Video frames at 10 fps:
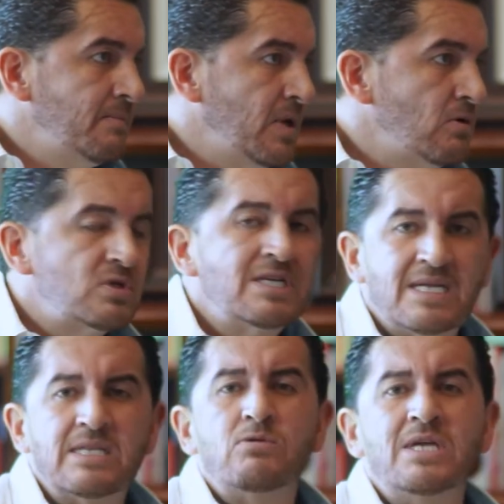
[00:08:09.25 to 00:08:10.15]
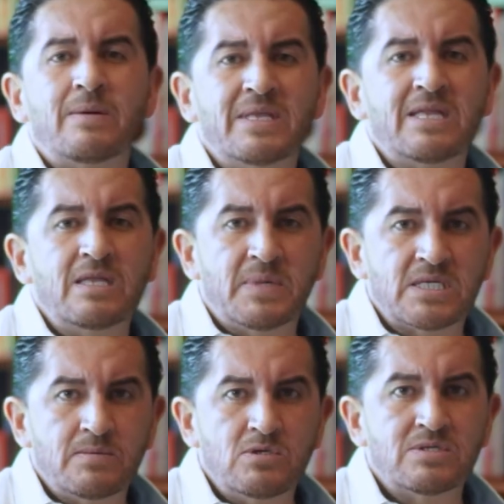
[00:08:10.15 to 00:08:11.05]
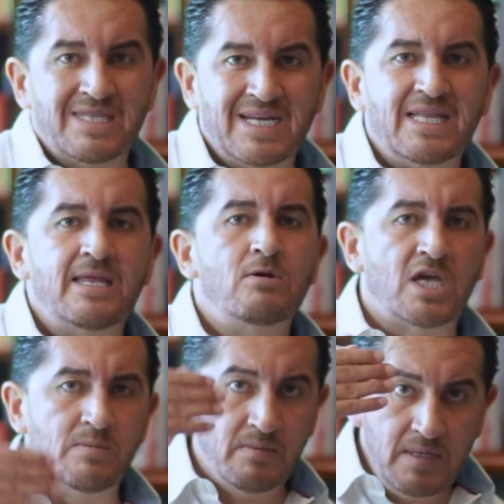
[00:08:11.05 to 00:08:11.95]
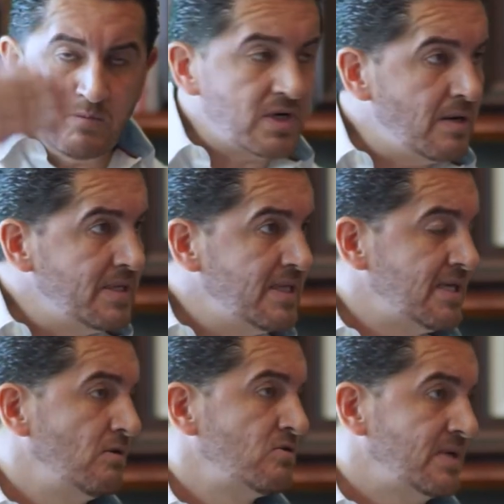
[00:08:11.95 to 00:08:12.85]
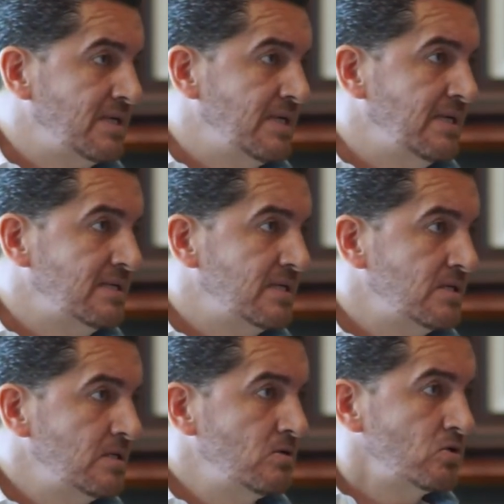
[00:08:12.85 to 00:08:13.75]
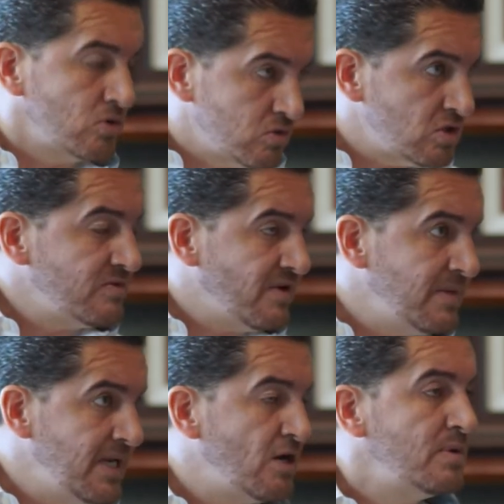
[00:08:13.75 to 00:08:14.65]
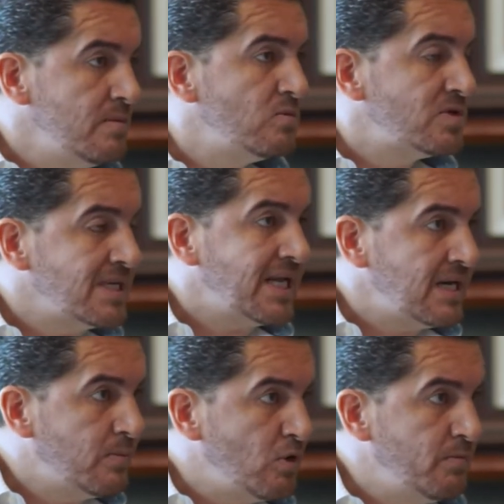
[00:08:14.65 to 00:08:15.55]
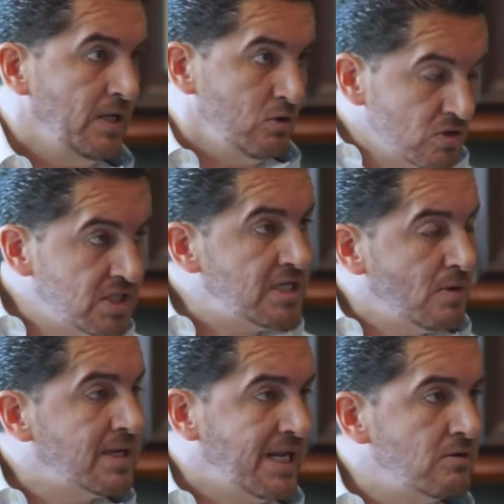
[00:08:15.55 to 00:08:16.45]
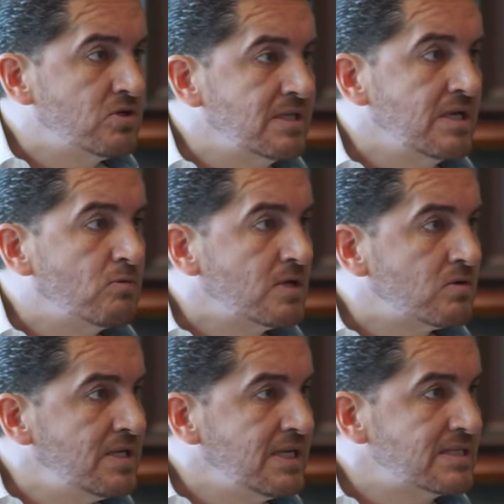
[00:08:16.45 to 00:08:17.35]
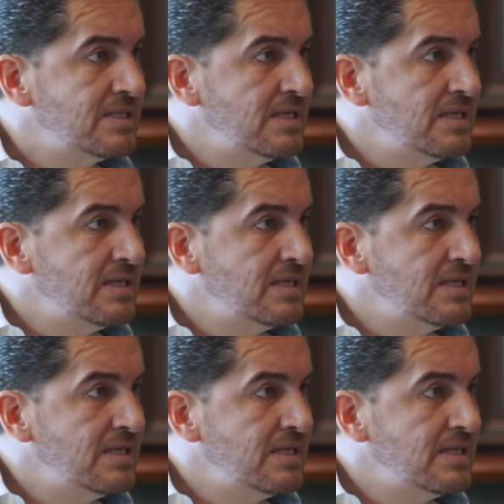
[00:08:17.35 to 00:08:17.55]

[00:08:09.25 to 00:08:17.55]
Pero no se trata únicamente de percepción, se trata de lo que vivimos realmente aquí los tresmillenses. Nosotros, mi familia, lo vivimos en carne propia, yo siendo alcalde 84 días.